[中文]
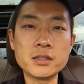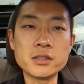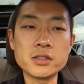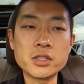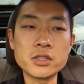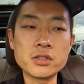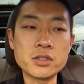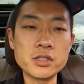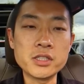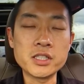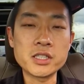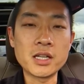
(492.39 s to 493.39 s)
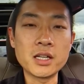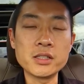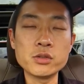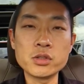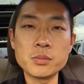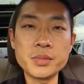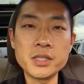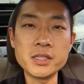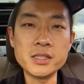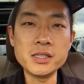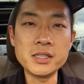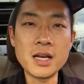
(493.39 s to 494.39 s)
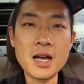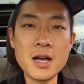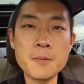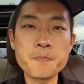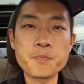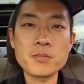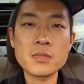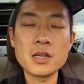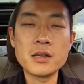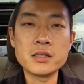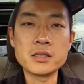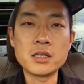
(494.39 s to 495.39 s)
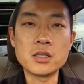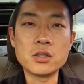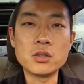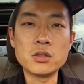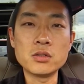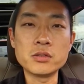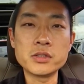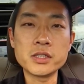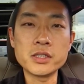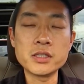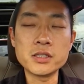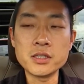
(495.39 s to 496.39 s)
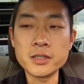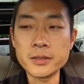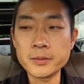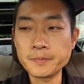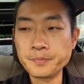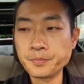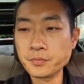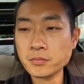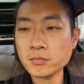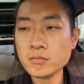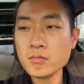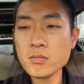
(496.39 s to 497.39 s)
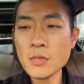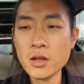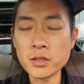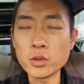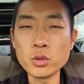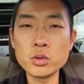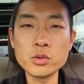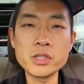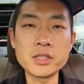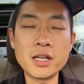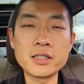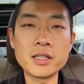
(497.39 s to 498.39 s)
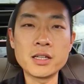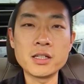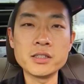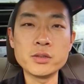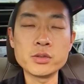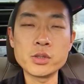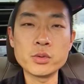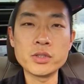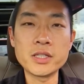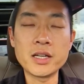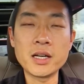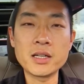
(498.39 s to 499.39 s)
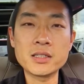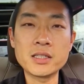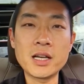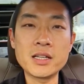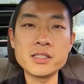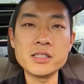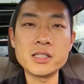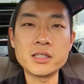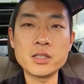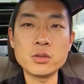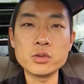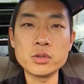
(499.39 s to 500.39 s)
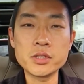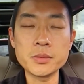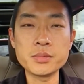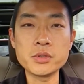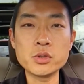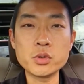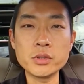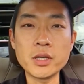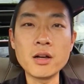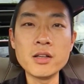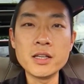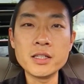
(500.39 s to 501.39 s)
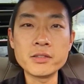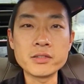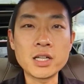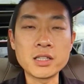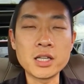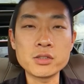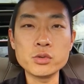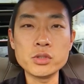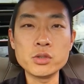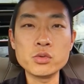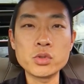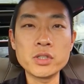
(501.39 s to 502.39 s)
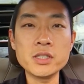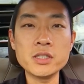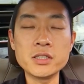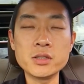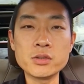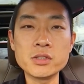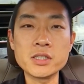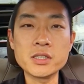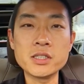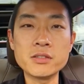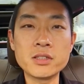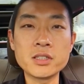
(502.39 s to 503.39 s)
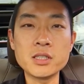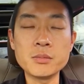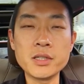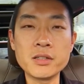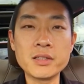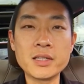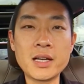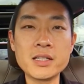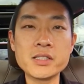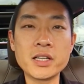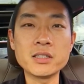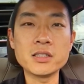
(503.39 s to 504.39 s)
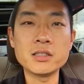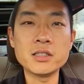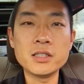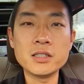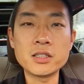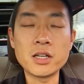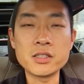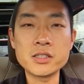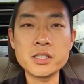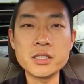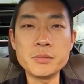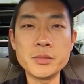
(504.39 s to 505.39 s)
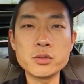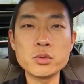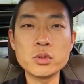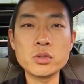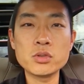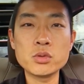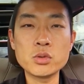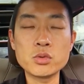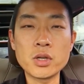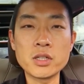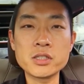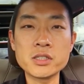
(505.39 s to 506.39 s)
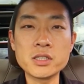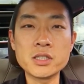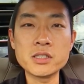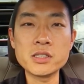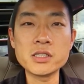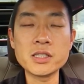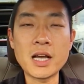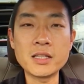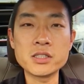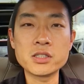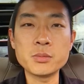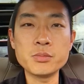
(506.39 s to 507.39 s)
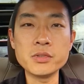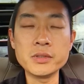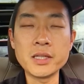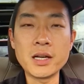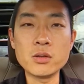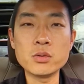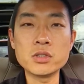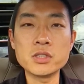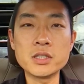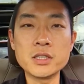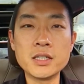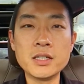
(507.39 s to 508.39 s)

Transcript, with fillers: 这个直接上来就是皮椅啊。 然后这个很多东西了，当然有机会再跟大家细讲，但我觉得这不是重要，因为唐大叔已经决定了有几个地方特别跟大家讲的。当然这里面最主要是和其他的车不一样，或者